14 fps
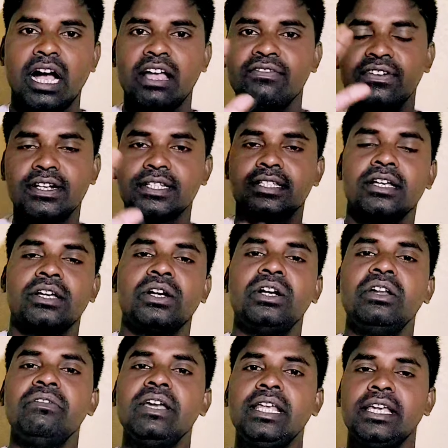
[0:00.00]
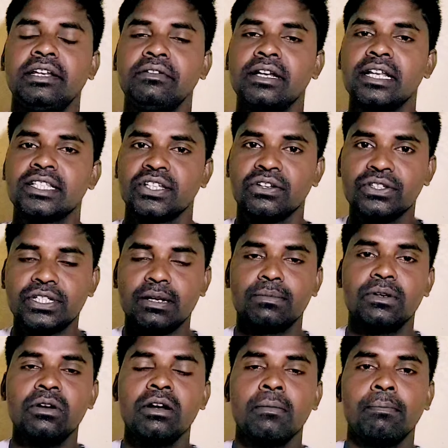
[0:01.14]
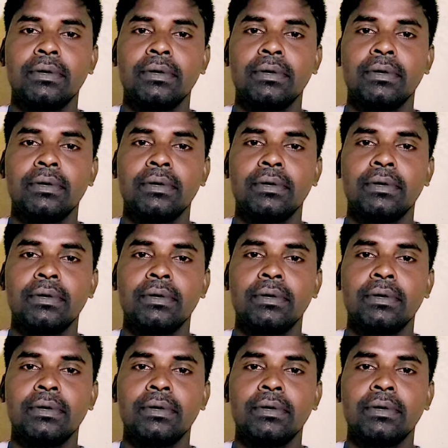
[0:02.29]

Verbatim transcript: హై ఫ్రెండ్స్ రెండు వేల ఇరవై నాలుగు సంవత్సరంలో